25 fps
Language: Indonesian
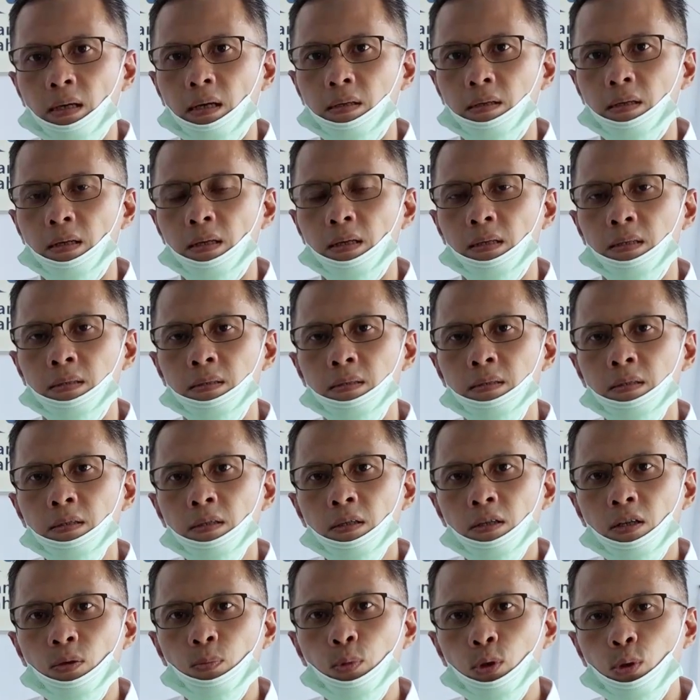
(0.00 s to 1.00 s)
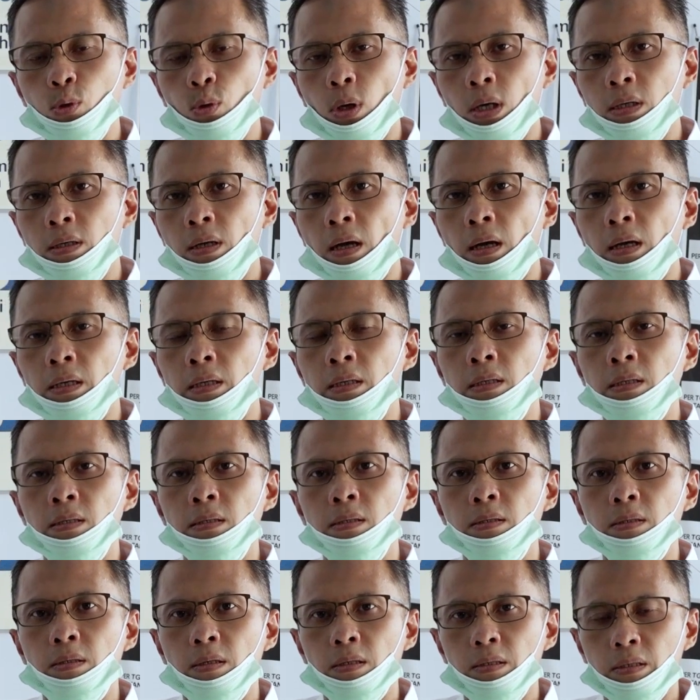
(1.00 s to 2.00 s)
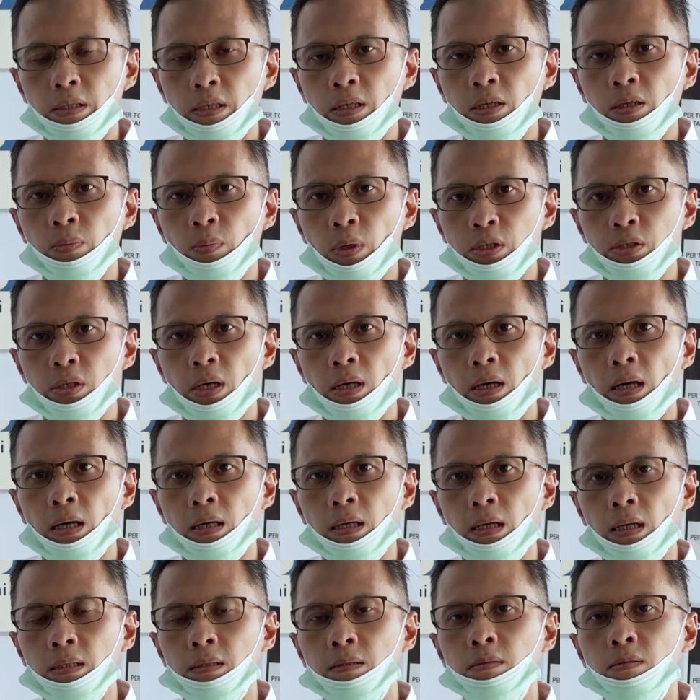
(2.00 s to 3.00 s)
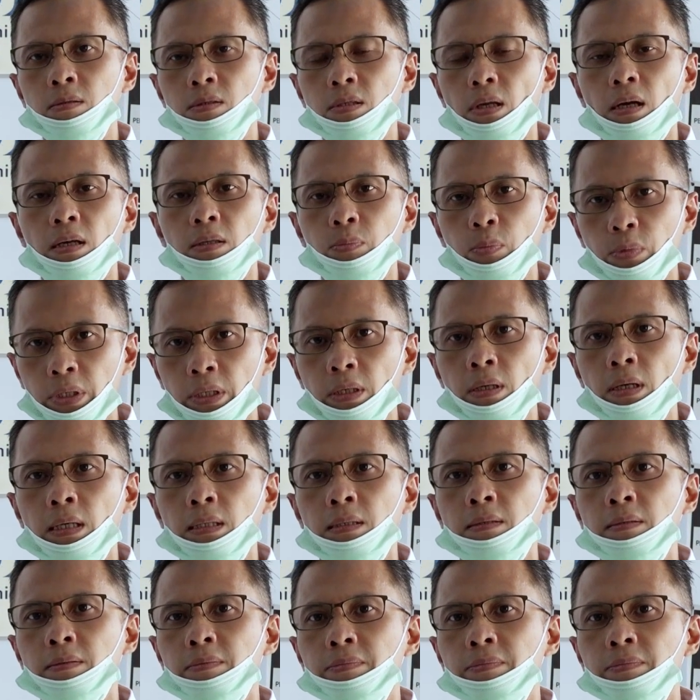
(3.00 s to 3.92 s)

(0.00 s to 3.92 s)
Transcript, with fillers: karena kebutuhan air di masyarakat sangat meningkat